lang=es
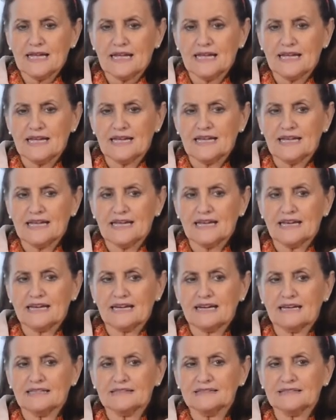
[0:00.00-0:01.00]

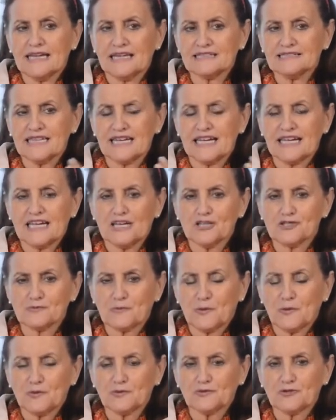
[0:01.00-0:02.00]
Eh, ya sé que los
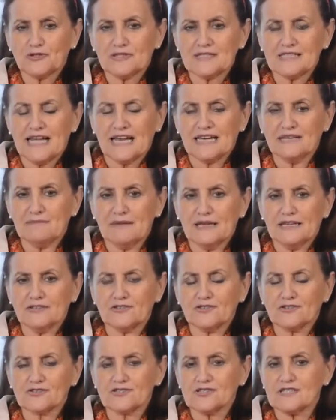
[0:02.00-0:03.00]
productores de
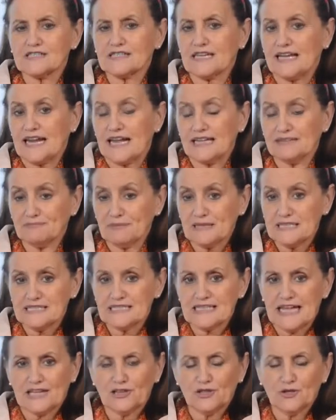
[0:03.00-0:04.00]
alimentos estarán
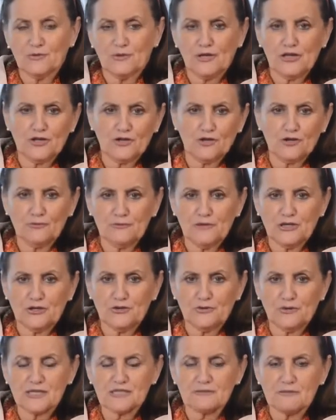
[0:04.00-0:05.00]
pensando, bueno, lo
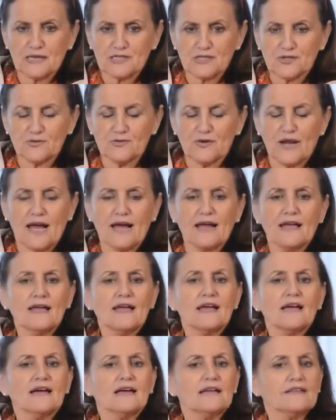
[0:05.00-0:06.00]
mío no es basura,
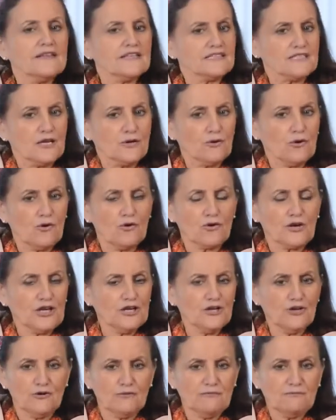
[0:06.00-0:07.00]
desde luego
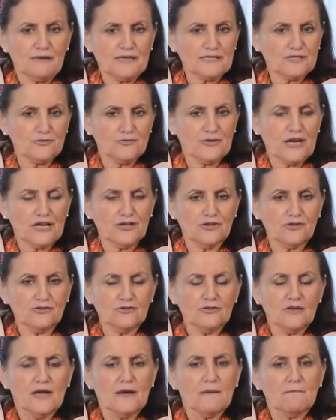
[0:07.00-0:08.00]
que no, basura
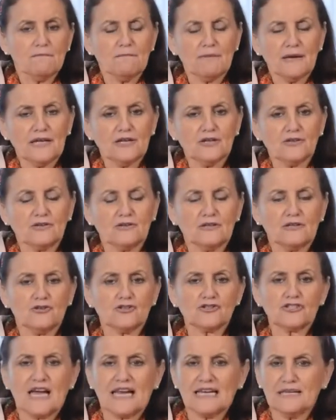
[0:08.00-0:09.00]
no, pero
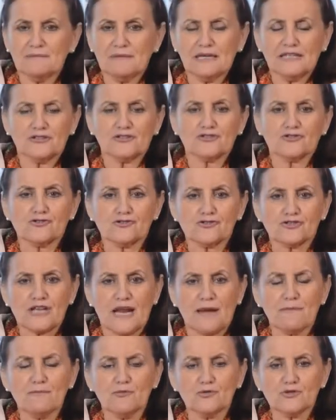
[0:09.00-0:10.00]
los alimentos nos
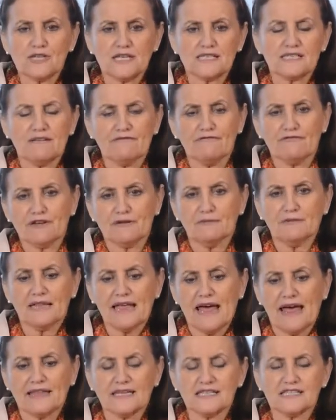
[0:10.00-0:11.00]
traen muchas
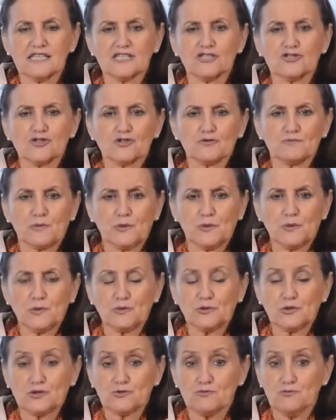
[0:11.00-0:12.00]
enfermedades, estos
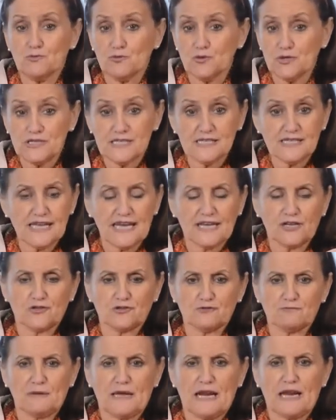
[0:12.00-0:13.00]
productos muy
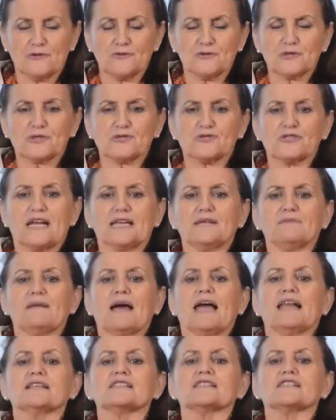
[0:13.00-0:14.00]
secos para nuestros
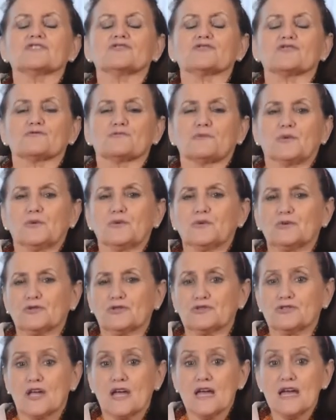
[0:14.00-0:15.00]
animales, estos
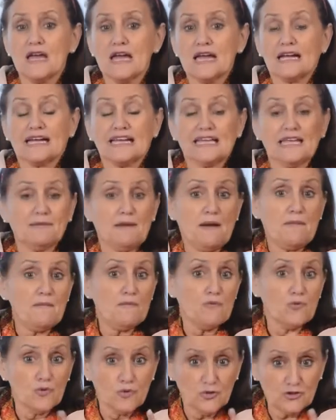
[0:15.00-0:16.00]
productos que llevan
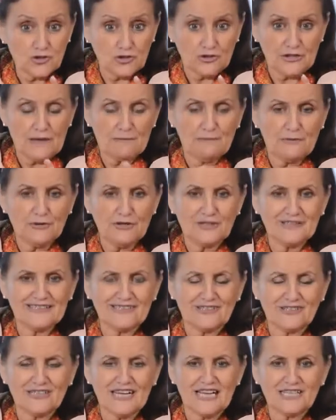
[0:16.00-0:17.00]
mucho tiempo
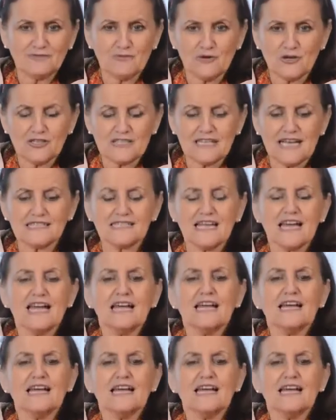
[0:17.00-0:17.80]
dentro de las bolsas.